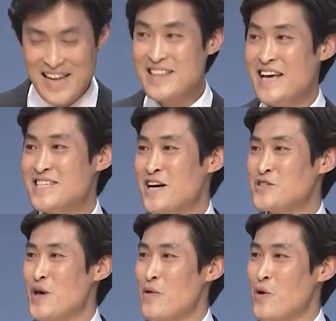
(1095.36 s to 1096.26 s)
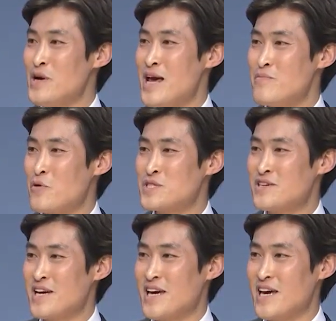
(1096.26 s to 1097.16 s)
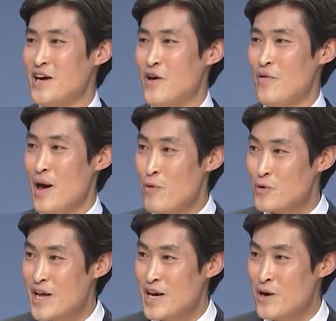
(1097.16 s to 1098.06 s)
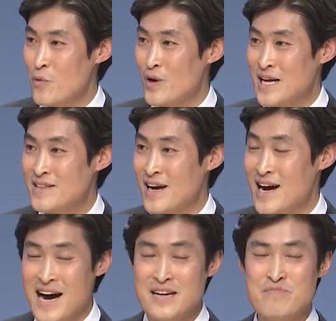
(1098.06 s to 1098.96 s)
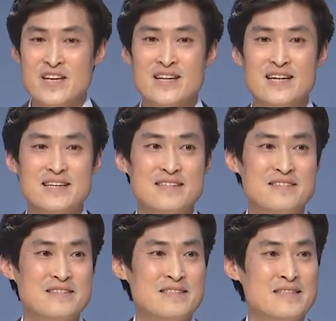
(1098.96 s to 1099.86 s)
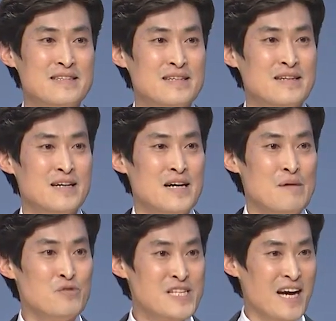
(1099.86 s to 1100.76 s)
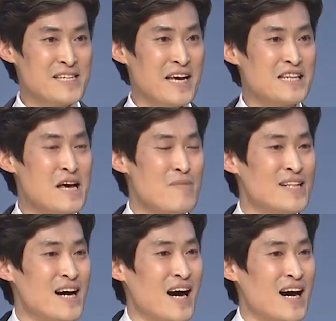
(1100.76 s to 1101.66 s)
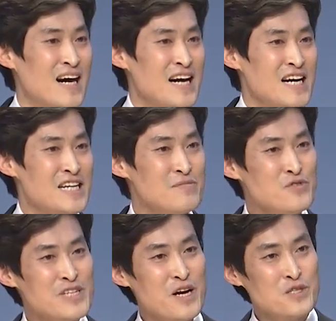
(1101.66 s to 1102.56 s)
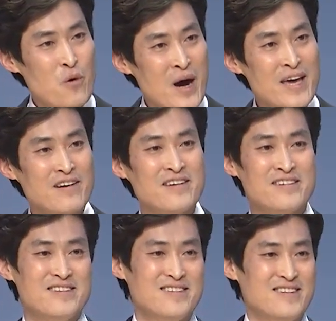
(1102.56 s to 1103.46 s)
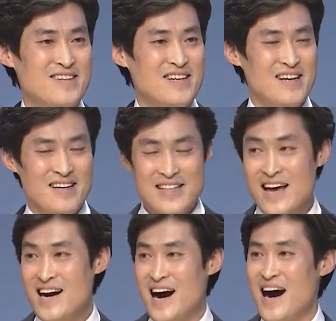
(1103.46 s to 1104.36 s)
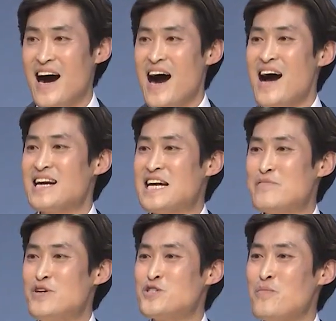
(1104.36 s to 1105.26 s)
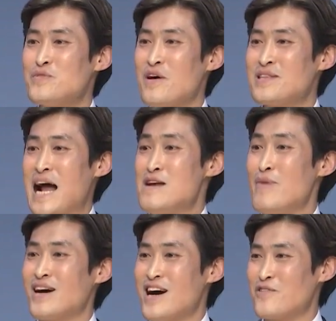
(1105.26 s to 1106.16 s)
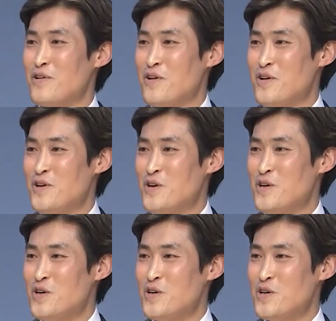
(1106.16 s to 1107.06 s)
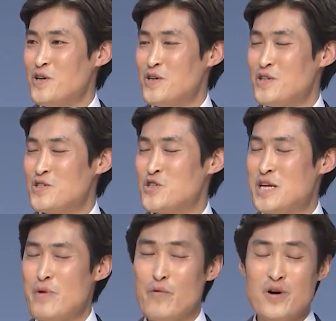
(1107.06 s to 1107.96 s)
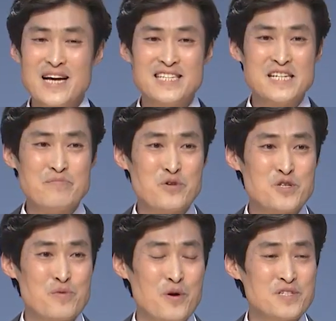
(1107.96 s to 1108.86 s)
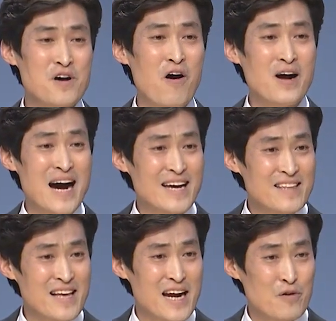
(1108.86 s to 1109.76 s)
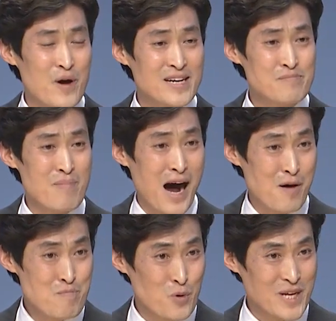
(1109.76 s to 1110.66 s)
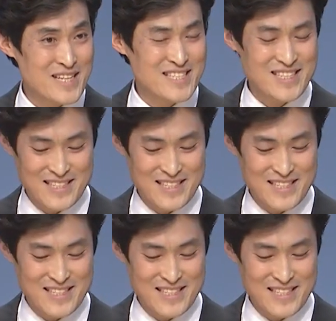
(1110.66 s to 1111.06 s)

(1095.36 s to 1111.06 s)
내 창조의 원래의 목적이 회복되기를 원한다가 아닙니다. 문제가 생길 때마다 그 문제를 통하여 내가 하나님을 좀 더 닮아가고 주님이 원하시는 모습으로 서 가겠다라고 하는 마음보다는